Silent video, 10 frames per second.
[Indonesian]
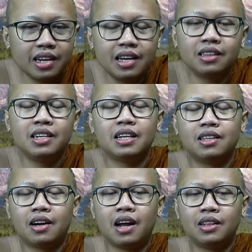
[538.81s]
yang tidak
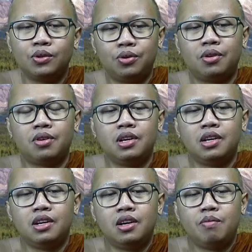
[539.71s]
teratur,
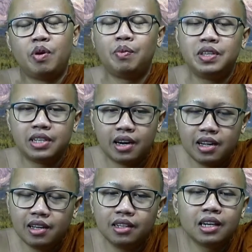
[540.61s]
berbicara
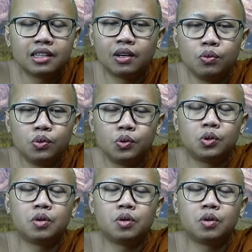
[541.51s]
yang tidak terukur,